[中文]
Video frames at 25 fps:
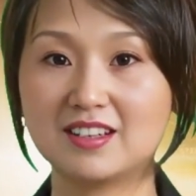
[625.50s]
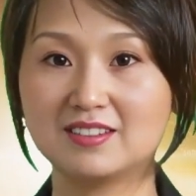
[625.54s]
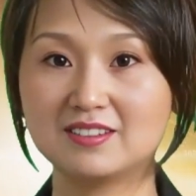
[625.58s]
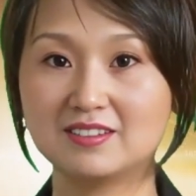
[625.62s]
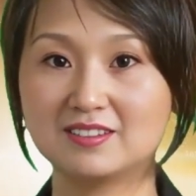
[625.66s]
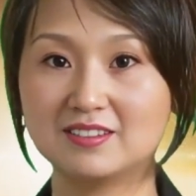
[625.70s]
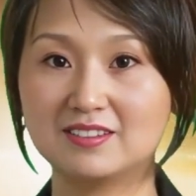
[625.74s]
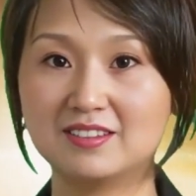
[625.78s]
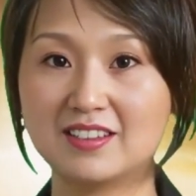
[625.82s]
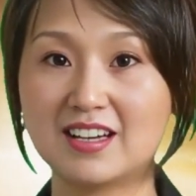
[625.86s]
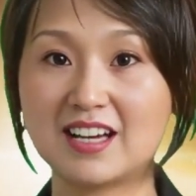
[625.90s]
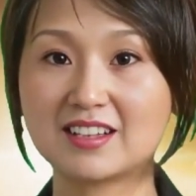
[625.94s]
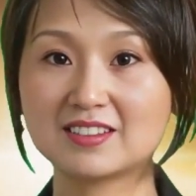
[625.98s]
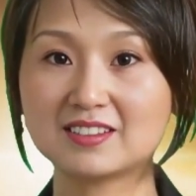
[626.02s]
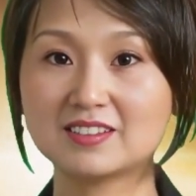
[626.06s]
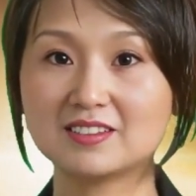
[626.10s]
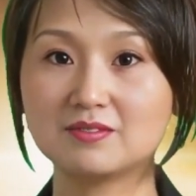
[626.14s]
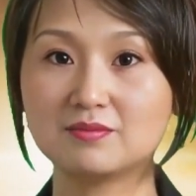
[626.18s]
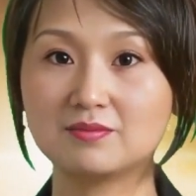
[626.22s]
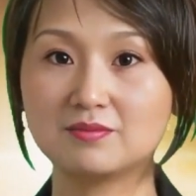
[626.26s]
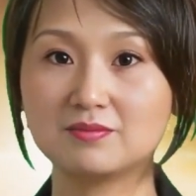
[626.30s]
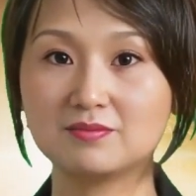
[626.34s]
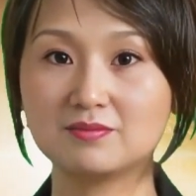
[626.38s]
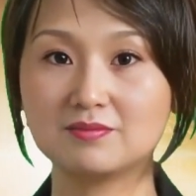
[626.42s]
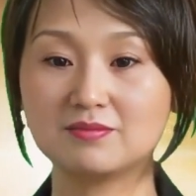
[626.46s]
爆炸
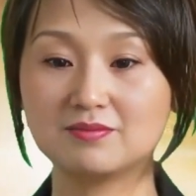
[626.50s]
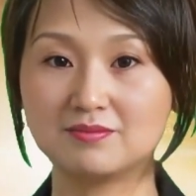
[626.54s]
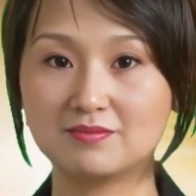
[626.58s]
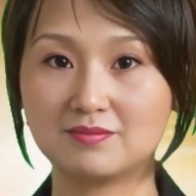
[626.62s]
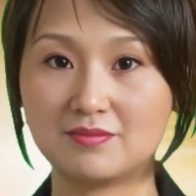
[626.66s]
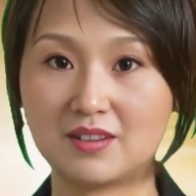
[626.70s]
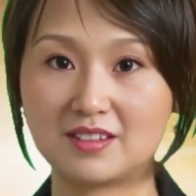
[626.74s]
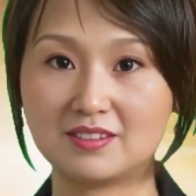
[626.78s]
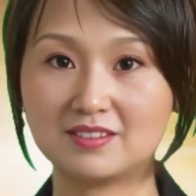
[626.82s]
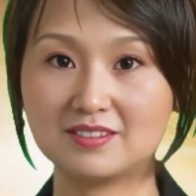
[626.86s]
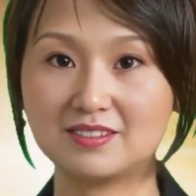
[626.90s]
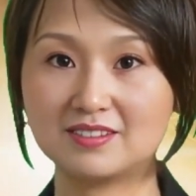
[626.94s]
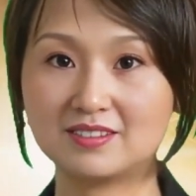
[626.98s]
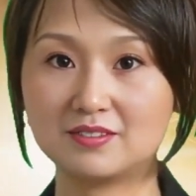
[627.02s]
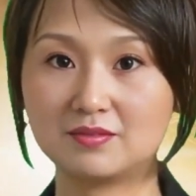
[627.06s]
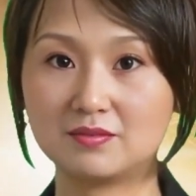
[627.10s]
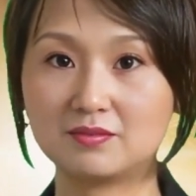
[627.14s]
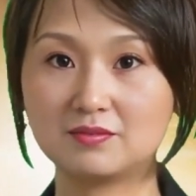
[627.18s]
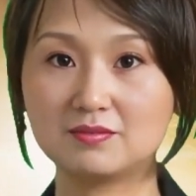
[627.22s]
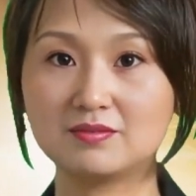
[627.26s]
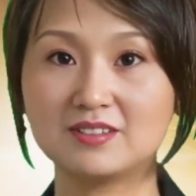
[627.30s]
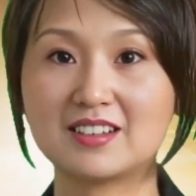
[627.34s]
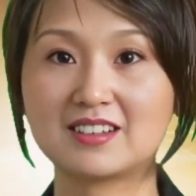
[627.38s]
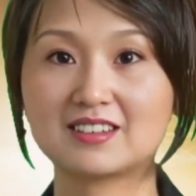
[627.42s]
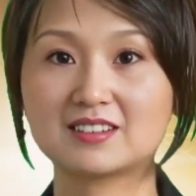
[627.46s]
产生了火焰
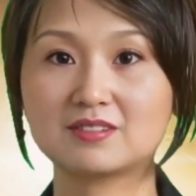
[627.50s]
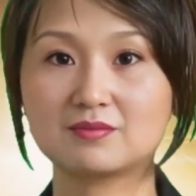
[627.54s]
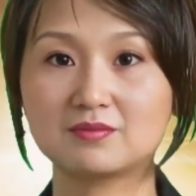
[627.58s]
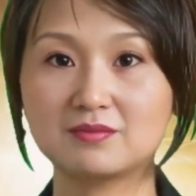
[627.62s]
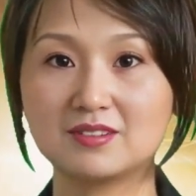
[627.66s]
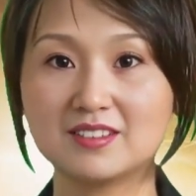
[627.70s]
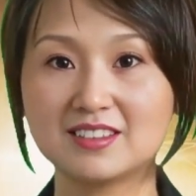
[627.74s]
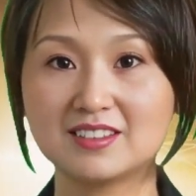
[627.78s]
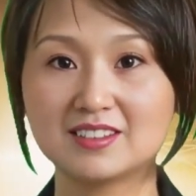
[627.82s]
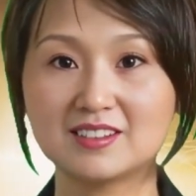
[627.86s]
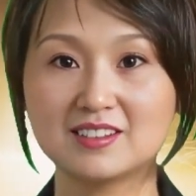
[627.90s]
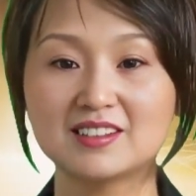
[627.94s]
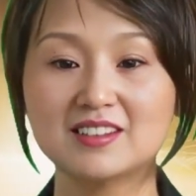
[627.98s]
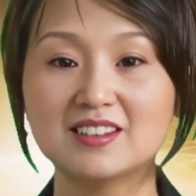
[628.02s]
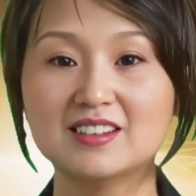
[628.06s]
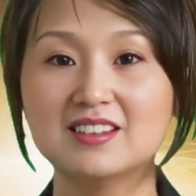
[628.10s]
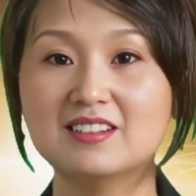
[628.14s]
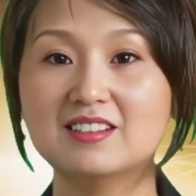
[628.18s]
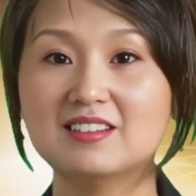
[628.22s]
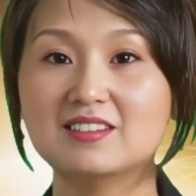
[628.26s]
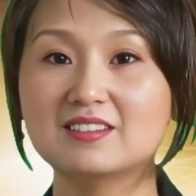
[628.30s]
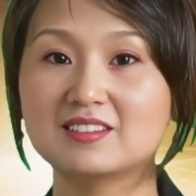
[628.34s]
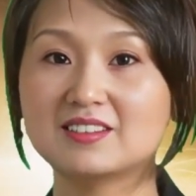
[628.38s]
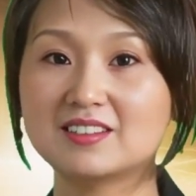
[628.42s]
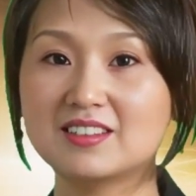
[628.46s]
和浓烟，
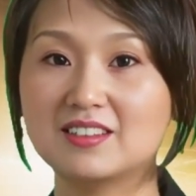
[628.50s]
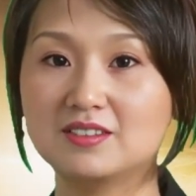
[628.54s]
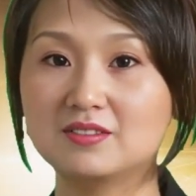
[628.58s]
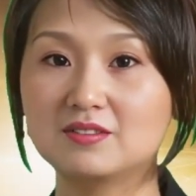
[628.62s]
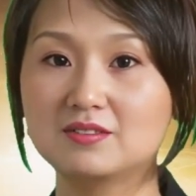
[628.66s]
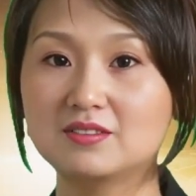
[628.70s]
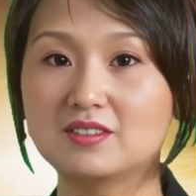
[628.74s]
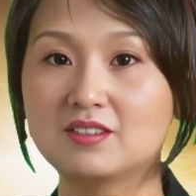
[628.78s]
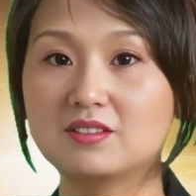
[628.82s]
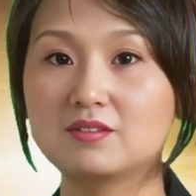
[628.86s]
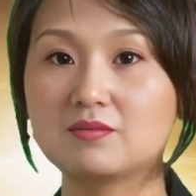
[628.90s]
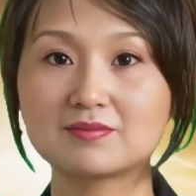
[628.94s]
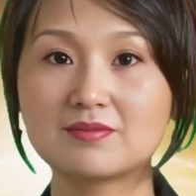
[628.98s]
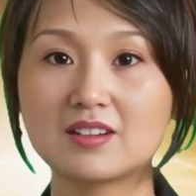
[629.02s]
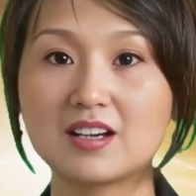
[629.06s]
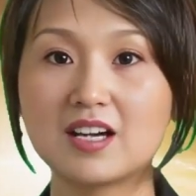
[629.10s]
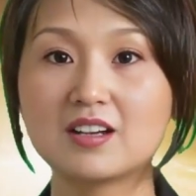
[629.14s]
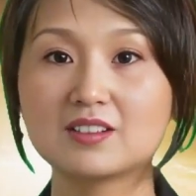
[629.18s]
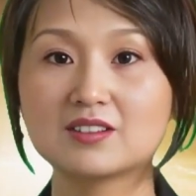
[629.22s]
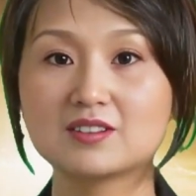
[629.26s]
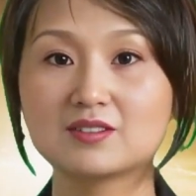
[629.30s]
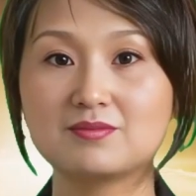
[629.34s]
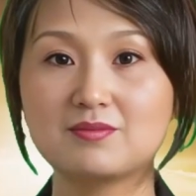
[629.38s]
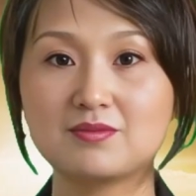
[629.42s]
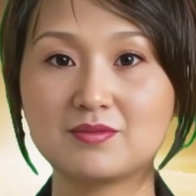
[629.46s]
碎片四处飞
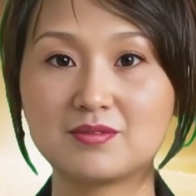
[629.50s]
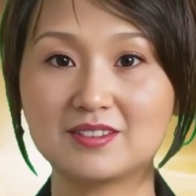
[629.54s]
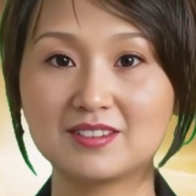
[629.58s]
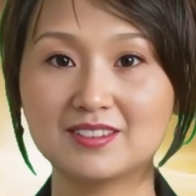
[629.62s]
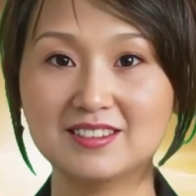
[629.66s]
散。